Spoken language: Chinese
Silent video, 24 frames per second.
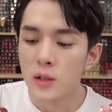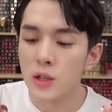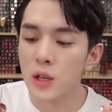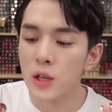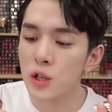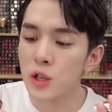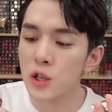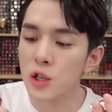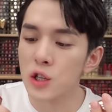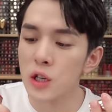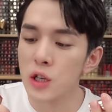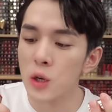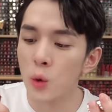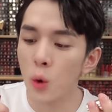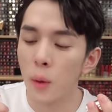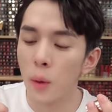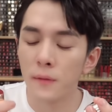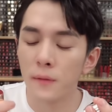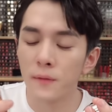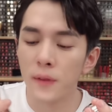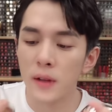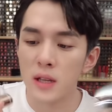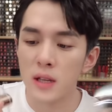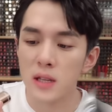这只是我
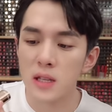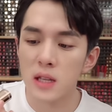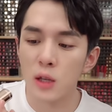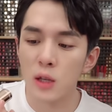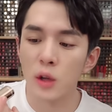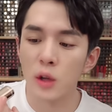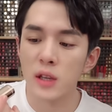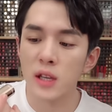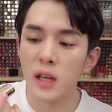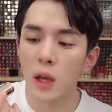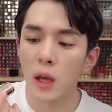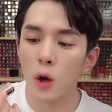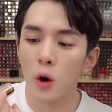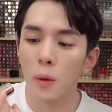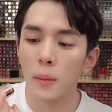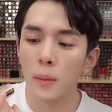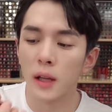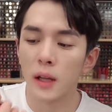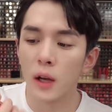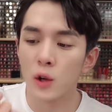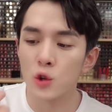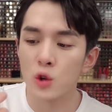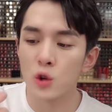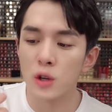们粉丝推荐给我
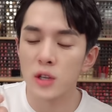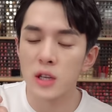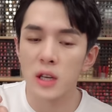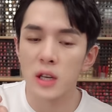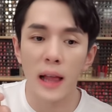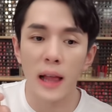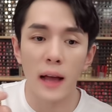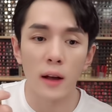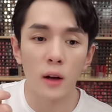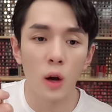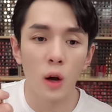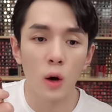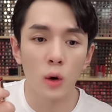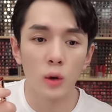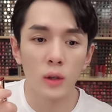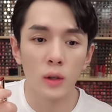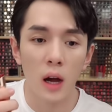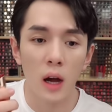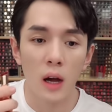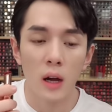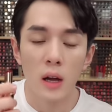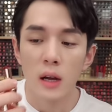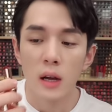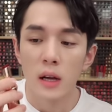们的，说是兰蔻
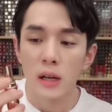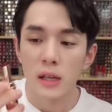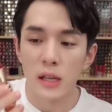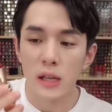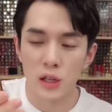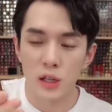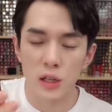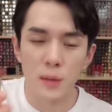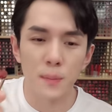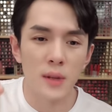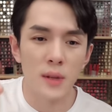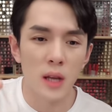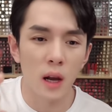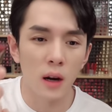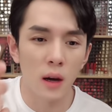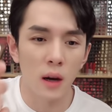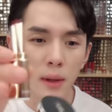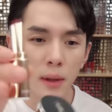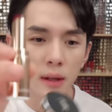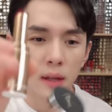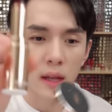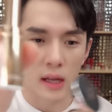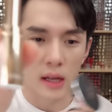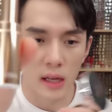的，也是比较
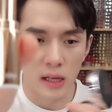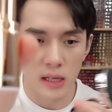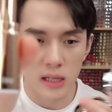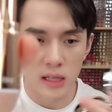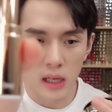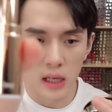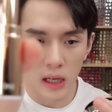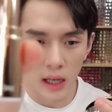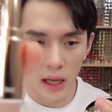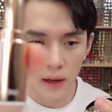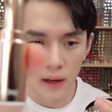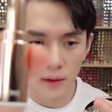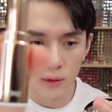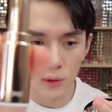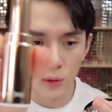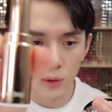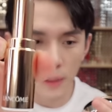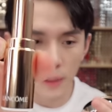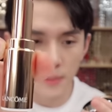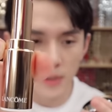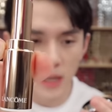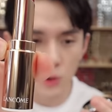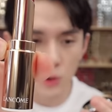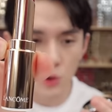冷门的一个系列，就
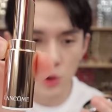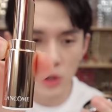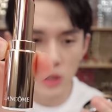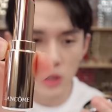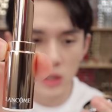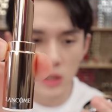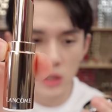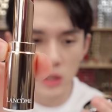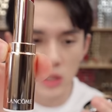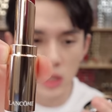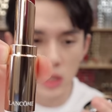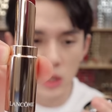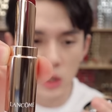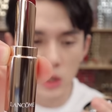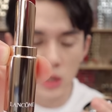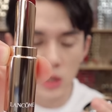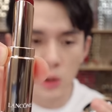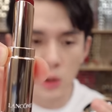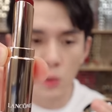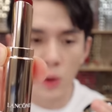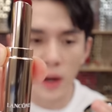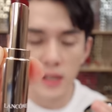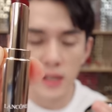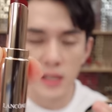他们家最金
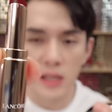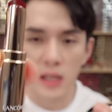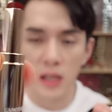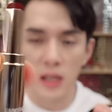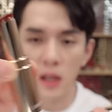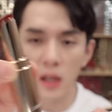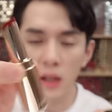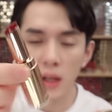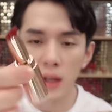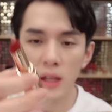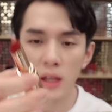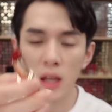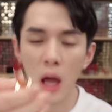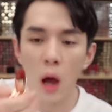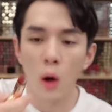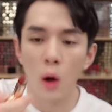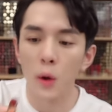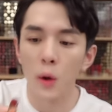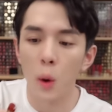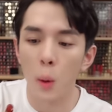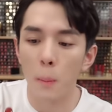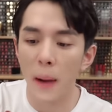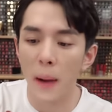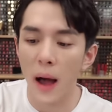金管系列的幺
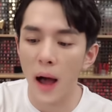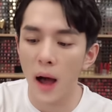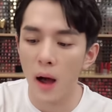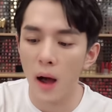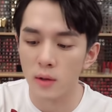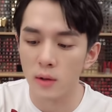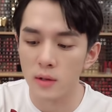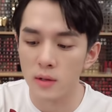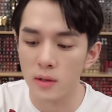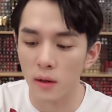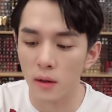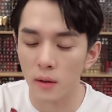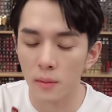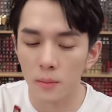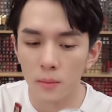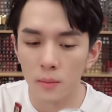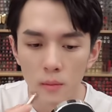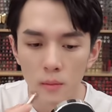六八号色。